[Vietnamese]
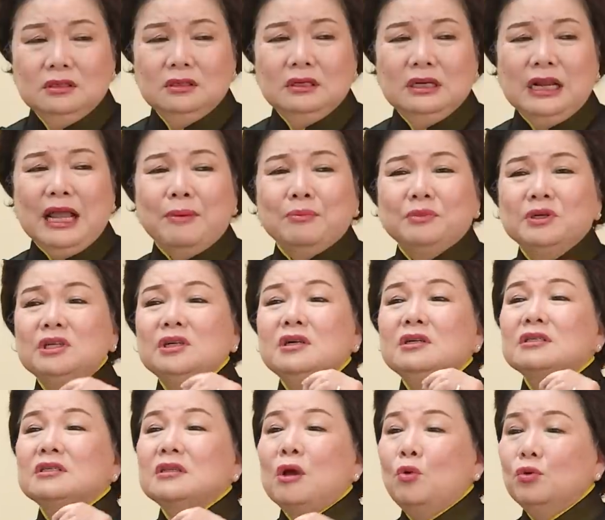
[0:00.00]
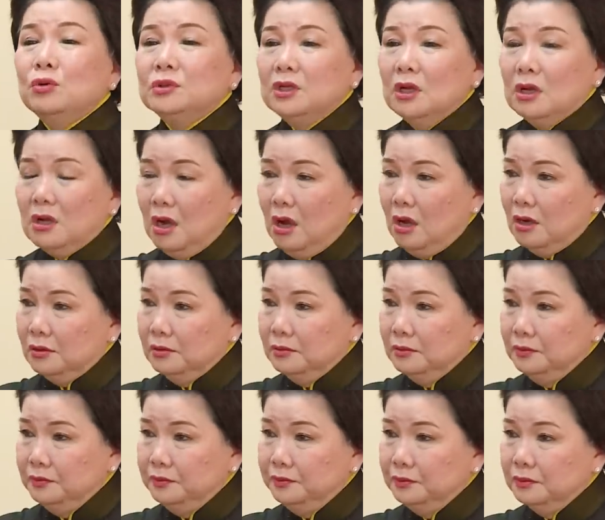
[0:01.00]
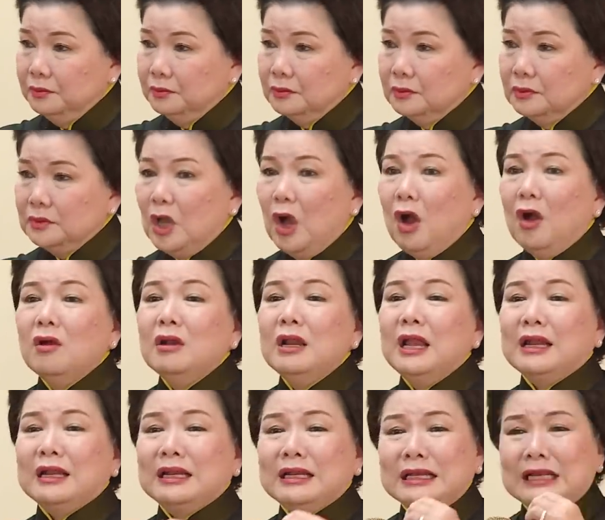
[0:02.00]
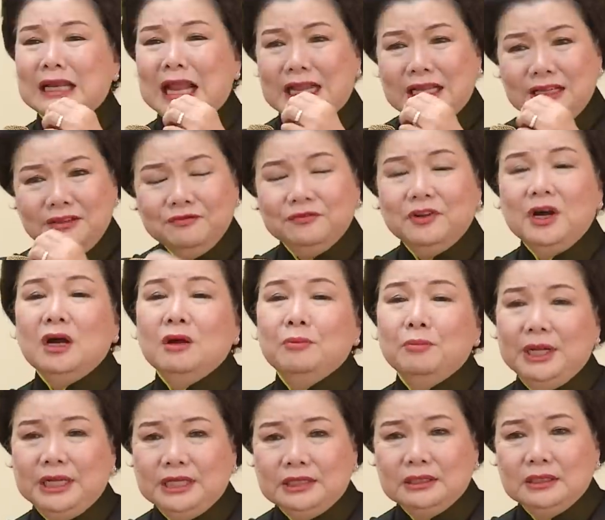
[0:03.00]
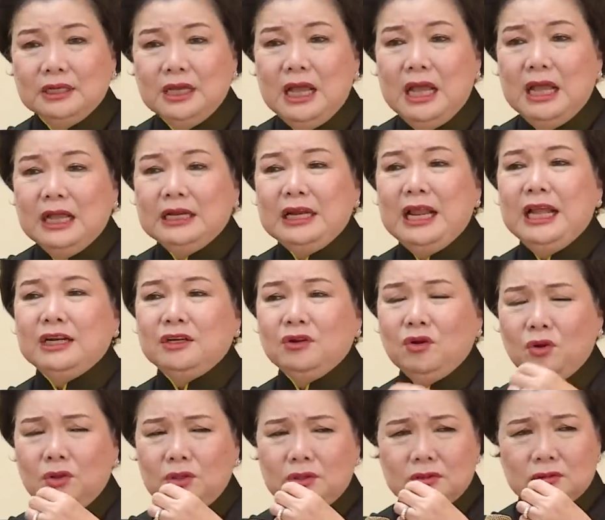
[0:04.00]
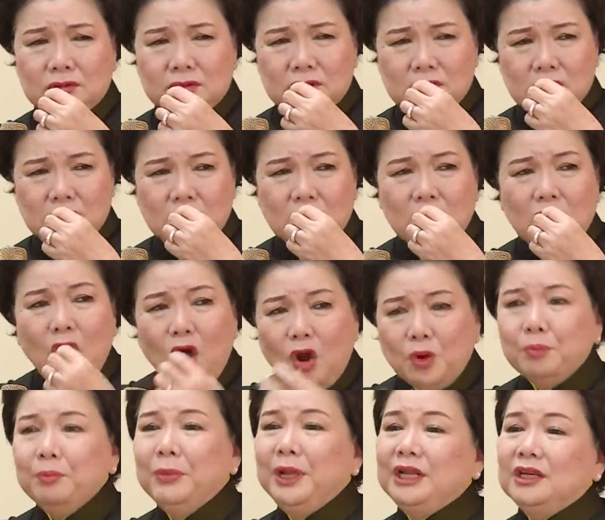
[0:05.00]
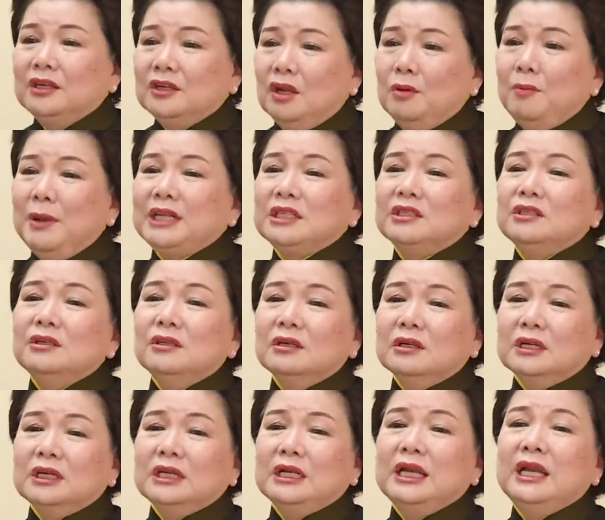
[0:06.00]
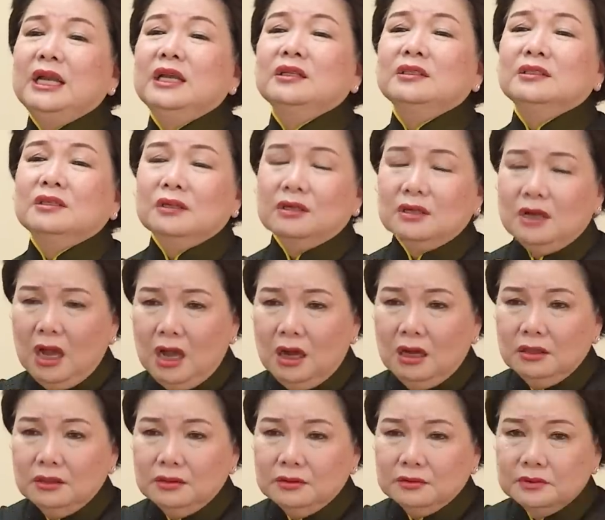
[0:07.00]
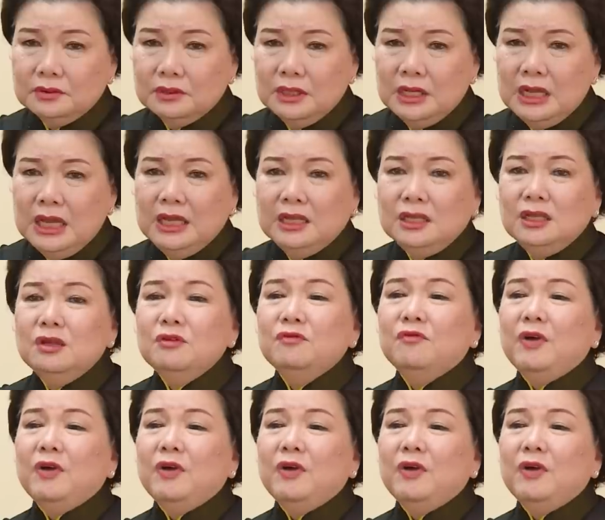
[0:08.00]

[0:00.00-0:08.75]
làm gương xấu cho con. Đó là đánh vợ mình, để rồi con mình nó bắt chước cái hình tượng đó. Như